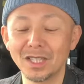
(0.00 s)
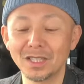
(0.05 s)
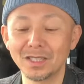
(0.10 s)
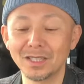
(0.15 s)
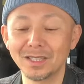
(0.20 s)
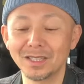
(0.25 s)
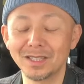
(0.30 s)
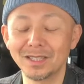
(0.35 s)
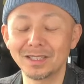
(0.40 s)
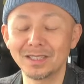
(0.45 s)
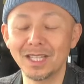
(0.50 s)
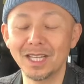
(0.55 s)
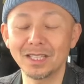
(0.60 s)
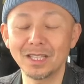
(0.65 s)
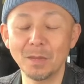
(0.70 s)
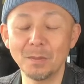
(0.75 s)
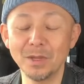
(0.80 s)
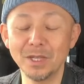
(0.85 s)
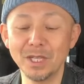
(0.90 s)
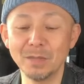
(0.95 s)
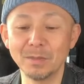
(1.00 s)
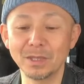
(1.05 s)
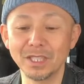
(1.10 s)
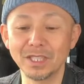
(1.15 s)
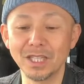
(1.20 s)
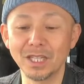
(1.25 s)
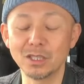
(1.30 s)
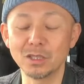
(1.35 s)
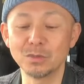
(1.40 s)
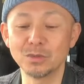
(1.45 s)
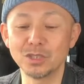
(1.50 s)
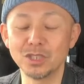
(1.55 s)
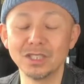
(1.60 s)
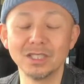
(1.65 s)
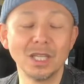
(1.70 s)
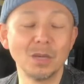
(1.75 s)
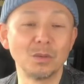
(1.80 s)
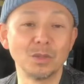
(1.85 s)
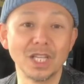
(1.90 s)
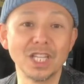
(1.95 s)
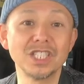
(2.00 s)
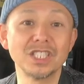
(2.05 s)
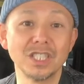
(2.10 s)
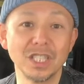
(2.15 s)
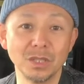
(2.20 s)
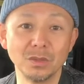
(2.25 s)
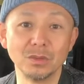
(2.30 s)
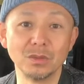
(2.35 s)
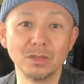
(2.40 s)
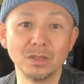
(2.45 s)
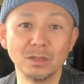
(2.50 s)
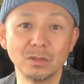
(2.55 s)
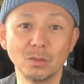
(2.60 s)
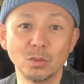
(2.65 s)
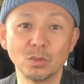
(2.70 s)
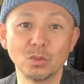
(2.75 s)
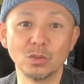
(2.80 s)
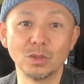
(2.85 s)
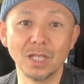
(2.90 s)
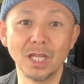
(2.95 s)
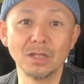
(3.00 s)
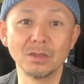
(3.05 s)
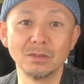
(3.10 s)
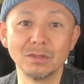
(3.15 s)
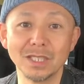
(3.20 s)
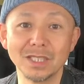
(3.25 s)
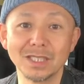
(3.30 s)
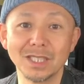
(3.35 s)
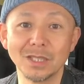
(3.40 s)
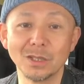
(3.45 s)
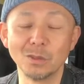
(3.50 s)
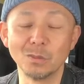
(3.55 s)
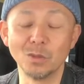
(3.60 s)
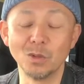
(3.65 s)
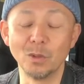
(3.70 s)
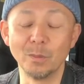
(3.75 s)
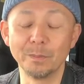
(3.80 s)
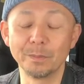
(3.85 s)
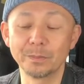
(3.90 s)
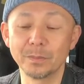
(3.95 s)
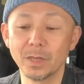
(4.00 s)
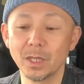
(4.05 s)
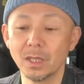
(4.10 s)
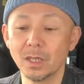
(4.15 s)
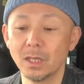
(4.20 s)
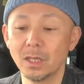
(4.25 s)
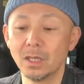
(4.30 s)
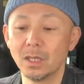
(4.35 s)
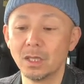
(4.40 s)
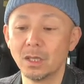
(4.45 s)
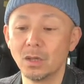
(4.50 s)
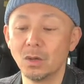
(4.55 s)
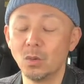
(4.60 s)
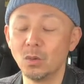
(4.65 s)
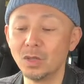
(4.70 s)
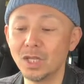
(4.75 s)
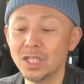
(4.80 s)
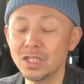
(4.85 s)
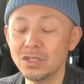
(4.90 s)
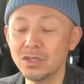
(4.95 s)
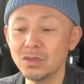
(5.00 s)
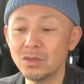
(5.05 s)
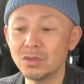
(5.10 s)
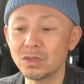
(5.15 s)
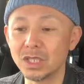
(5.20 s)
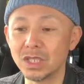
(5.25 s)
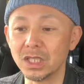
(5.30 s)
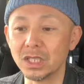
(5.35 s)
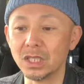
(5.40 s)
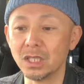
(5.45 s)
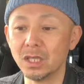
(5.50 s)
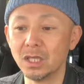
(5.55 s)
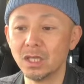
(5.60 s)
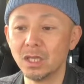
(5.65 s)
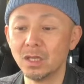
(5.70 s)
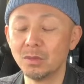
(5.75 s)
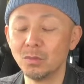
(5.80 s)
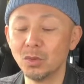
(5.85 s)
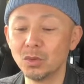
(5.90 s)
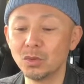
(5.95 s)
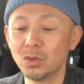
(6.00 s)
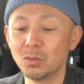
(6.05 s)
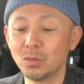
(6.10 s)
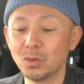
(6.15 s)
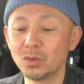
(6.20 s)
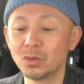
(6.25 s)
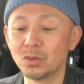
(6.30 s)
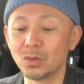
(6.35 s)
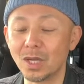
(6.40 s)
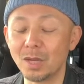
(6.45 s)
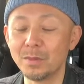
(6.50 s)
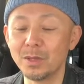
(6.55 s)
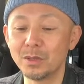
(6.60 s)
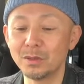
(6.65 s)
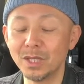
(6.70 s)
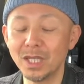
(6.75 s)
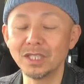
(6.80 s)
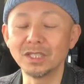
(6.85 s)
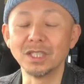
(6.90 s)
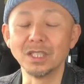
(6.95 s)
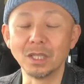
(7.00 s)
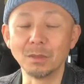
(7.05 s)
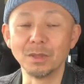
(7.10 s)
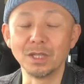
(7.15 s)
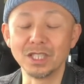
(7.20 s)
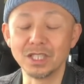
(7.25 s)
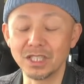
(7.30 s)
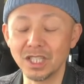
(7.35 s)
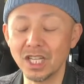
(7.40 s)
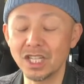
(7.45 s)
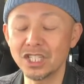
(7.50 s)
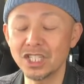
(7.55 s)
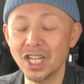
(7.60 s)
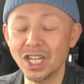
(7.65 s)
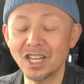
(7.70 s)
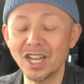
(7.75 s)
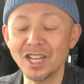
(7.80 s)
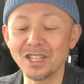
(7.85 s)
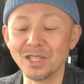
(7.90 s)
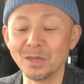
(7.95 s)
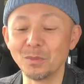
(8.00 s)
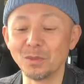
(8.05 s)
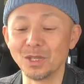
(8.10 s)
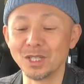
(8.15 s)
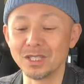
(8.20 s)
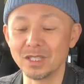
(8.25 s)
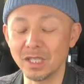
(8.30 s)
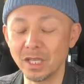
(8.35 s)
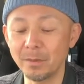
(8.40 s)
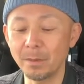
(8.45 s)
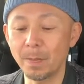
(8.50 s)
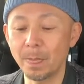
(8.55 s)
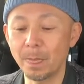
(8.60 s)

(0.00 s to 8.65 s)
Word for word: たがためにまた薬物に手を出しているっていうことになるんですけれども、同じようにもっともっと噛み砕いていけばですね、社会でもですね、